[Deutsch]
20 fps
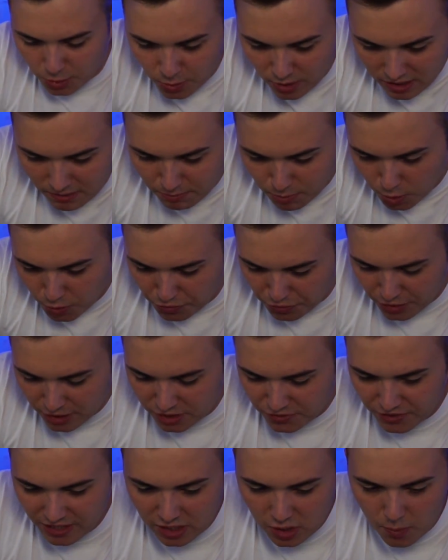coolen Move
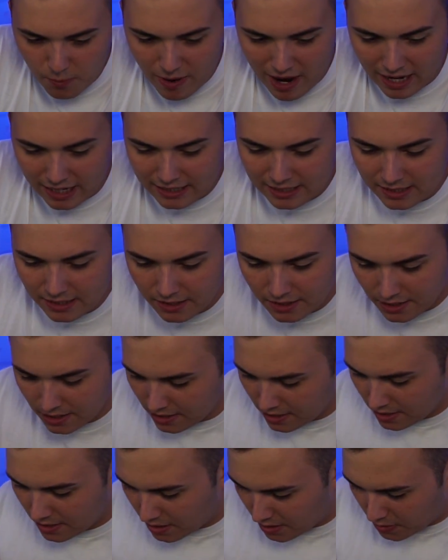fürs Video machen
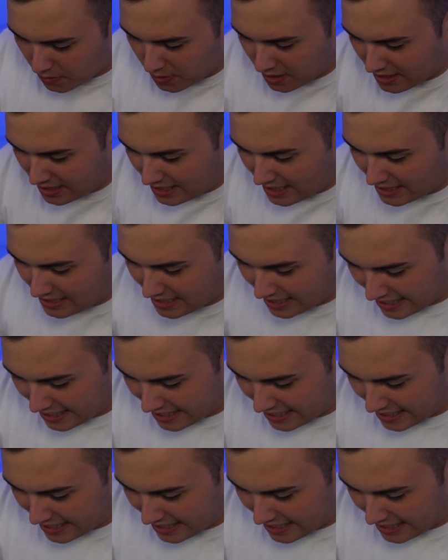und es geht